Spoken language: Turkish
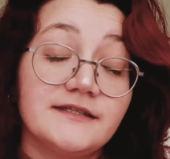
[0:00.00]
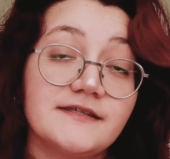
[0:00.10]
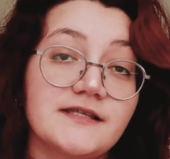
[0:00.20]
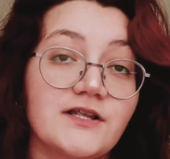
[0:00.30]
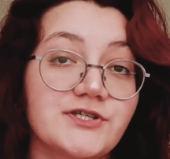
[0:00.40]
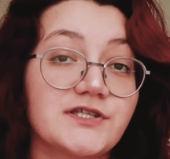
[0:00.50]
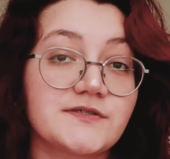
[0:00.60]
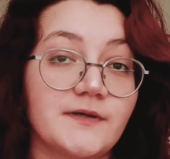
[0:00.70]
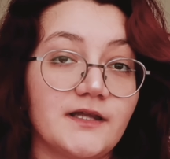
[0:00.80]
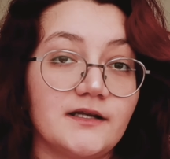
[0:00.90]
Deneysel
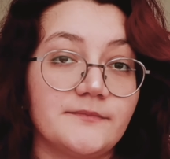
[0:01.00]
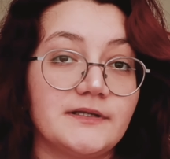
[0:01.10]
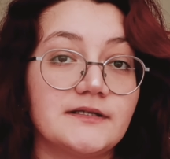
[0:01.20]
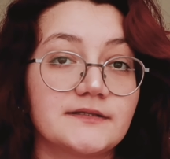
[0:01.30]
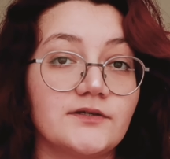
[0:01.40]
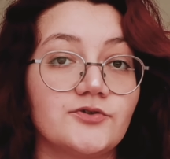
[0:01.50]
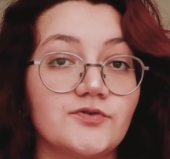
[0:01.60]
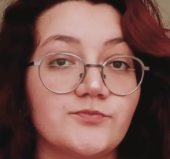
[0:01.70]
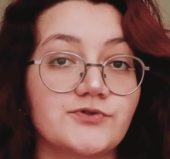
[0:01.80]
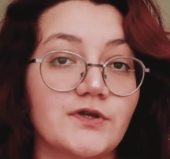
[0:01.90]
çalışmalarla birlikte
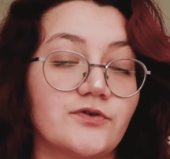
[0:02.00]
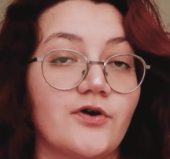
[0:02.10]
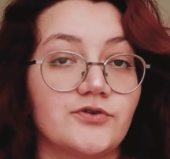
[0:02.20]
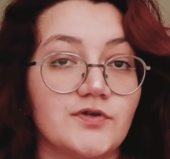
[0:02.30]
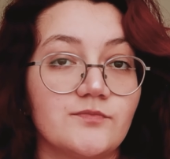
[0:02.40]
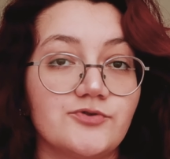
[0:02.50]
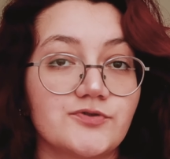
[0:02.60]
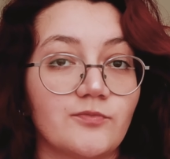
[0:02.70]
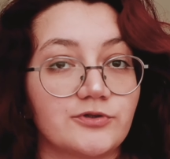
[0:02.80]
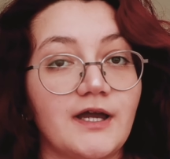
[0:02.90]
günümüzde
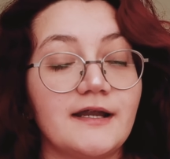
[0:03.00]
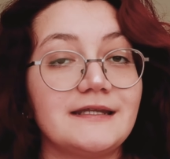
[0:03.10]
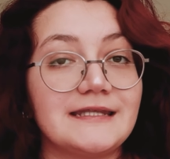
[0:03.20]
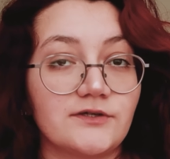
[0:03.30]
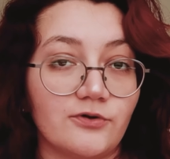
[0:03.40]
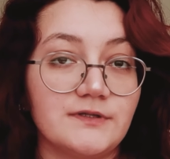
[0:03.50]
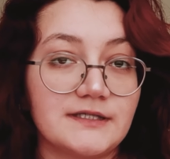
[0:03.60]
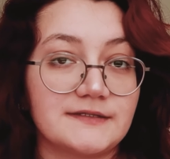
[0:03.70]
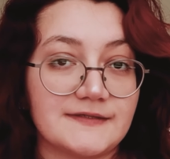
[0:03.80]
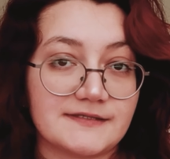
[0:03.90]
gördüğümüz modern
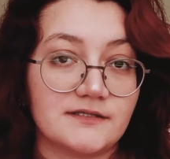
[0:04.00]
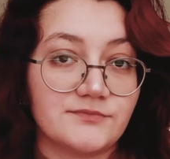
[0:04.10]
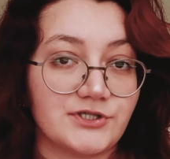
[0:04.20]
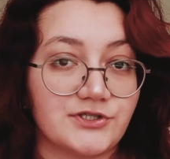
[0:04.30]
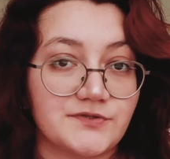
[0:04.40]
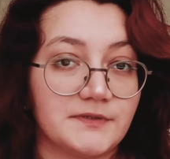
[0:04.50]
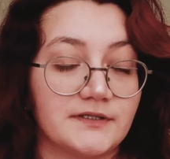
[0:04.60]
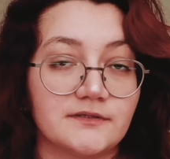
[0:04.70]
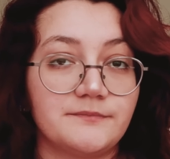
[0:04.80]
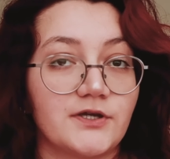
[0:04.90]
ikonik tasarım
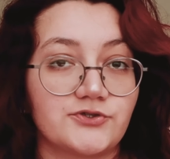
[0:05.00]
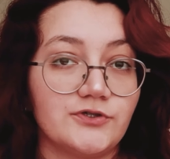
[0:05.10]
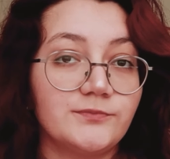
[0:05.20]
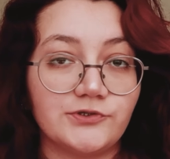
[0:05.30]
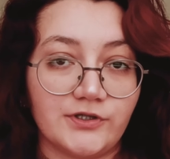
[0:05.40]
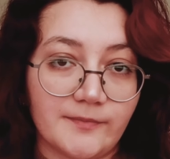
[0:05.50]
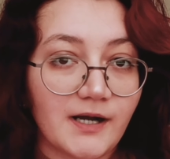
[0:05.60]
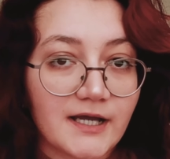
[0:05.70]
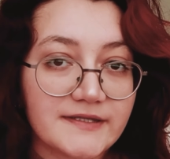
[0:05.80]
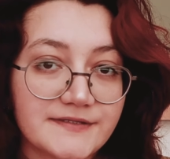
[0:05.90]
çalışmalarının pek çoğu bu döneme
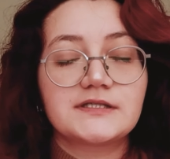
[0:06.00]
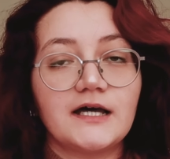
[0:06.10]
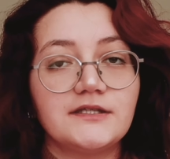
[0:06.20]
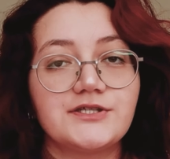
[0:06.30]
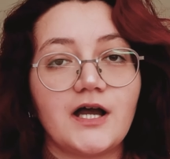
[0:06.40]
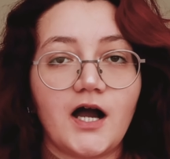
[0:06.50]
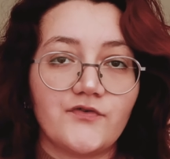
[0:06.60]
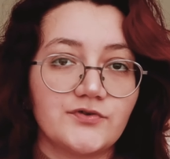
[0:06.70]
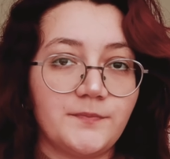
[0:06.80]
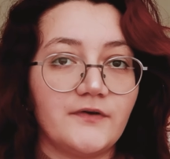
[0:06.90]
ait. Sadece
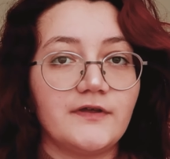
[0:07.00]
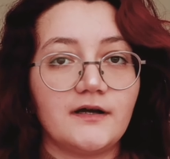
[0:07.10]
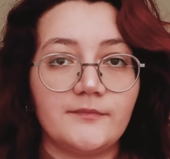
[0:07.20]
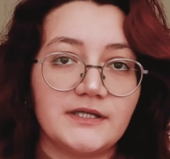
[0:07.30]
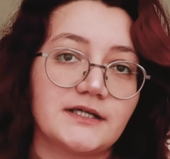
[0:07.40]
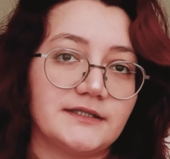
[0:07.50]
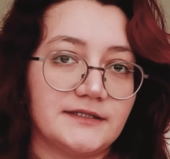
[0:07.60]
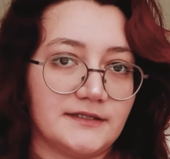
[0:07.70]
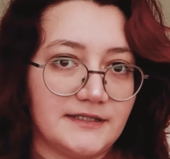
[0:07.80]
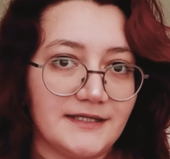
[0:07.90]
Avrupa ve
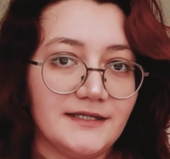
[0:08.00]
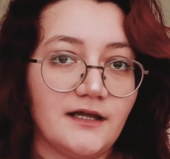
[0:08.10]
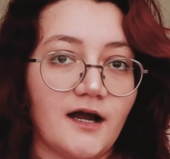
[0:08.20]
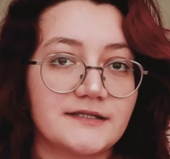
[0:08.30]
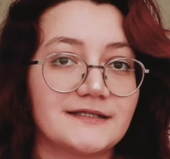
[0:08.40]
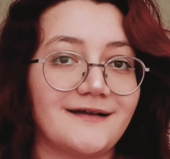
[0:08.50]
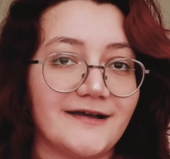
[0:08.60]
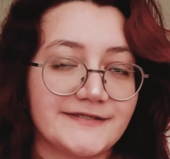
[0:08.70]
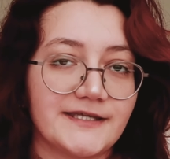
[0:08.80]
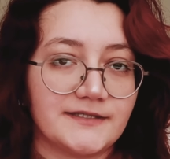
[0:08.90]
Amerika'da da değil artık
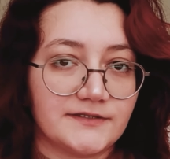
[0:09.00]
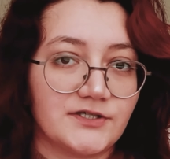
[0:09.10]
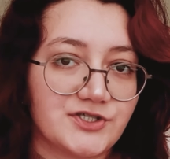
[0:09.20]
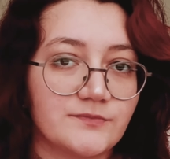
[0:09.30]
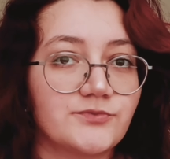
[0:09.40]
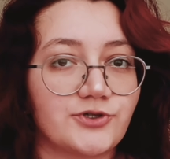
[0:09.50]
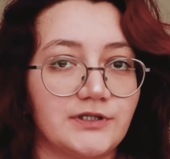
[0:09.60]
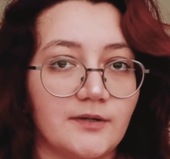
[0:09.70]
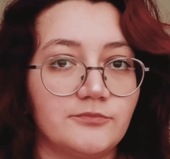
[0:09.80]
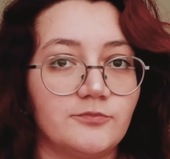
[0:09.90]
Asya'ya da taşınmış olan